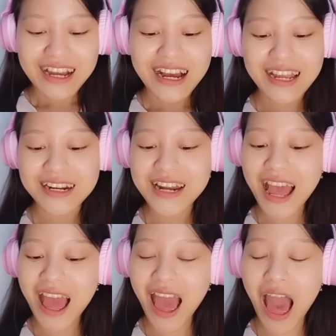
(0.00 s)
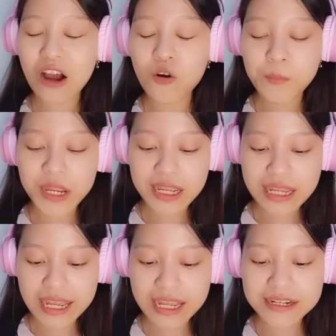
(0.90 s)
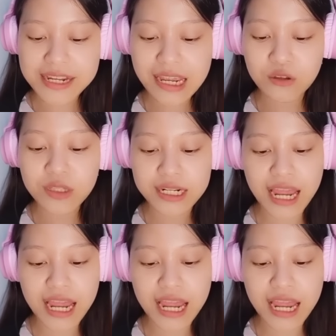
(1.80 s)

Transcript: Karena aku pingin dia itu dari